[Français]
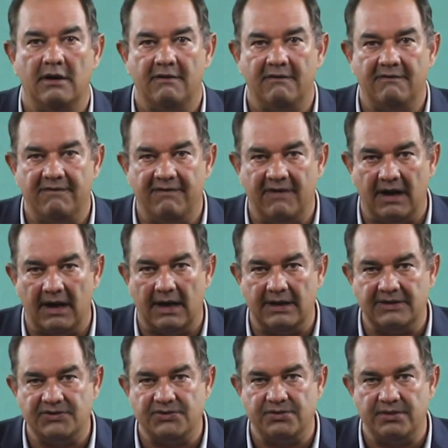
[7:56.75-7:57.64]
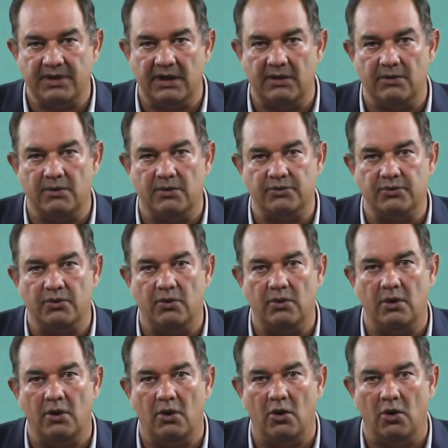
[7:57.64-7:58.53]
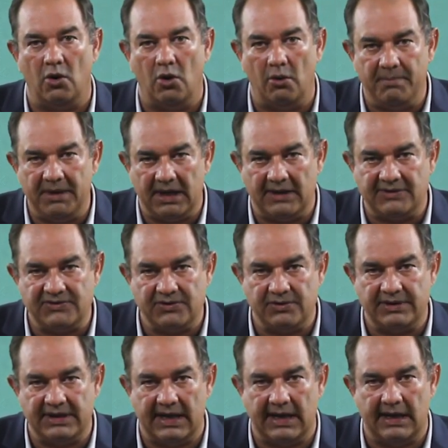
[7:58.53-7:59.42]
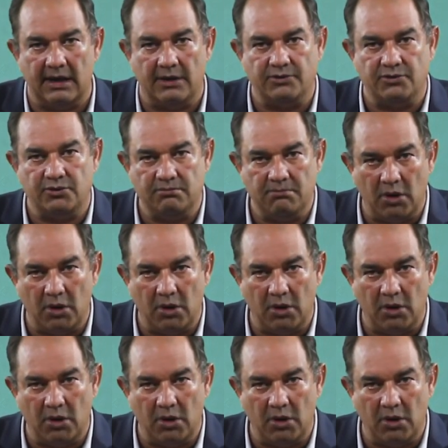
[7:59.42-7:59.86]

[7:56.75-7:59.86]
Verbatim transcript: va assurer le contrôle opérationnel d'une